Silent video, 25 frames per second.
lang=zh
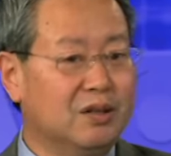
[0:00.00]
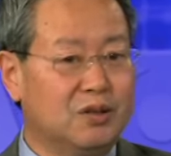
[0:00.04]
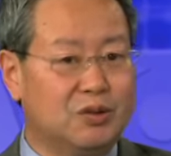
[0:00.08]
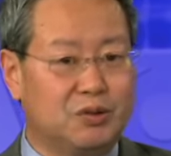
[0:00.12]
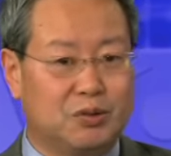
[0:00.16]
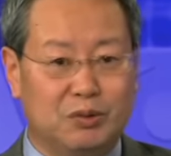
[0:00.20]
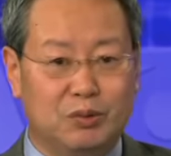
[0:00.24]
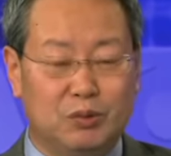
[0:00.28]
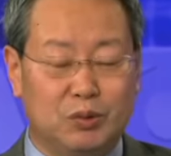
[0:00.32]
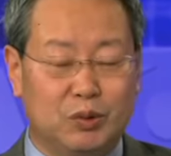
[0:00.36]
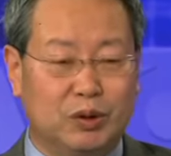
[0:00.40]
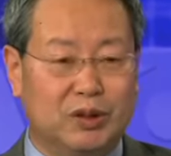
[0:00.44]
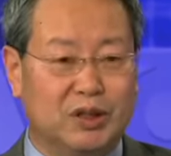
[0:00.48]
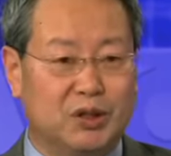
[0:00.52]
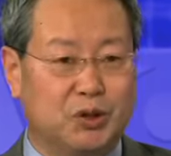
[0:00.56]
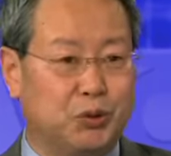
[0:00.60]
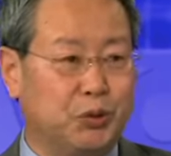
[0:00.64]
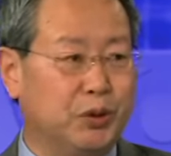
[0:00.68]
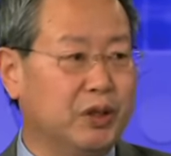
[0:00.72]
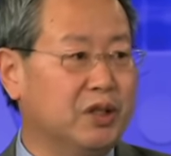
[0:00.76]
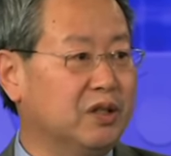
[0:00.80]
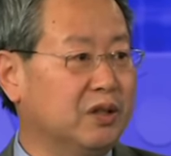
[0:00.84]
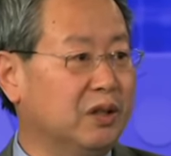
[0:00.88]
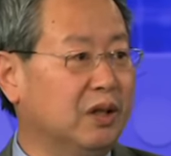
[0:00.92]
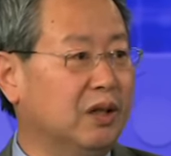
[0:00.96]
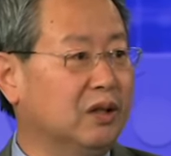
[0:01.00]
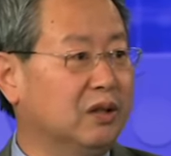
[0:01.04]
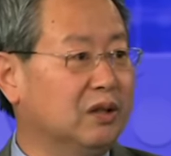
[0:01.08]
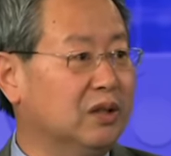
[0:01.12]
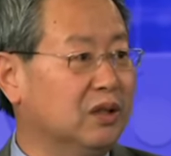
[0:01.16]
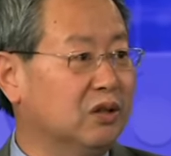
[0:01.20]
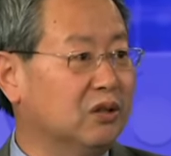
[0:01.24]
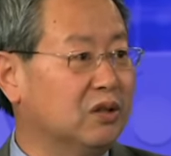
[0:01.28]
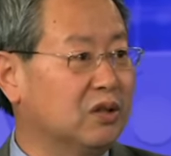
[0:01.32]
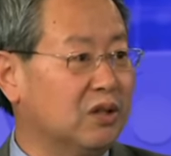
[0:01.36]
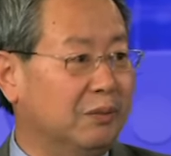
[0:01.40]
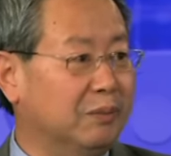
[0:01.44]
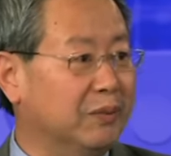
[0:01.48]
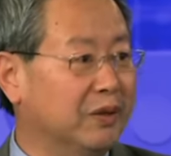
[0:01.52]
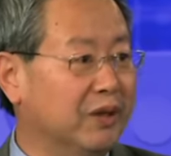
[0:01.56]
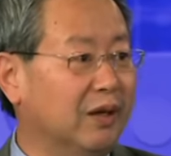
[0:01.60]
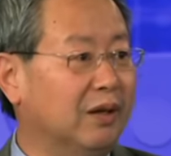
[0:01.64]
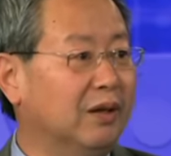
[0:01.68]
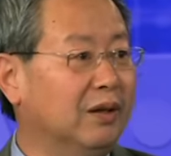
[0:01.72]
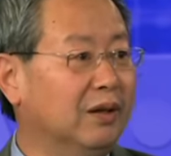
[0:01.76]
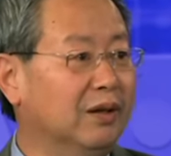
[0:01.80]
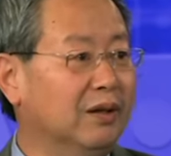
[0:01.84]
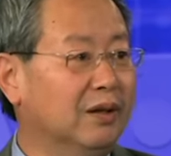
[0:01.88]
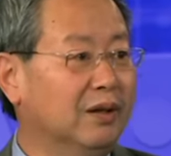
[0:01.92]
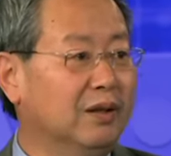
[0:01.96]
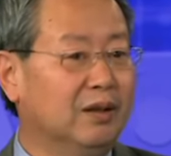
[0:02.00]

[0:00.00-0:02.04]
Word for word: 中国的学者，你都找不到。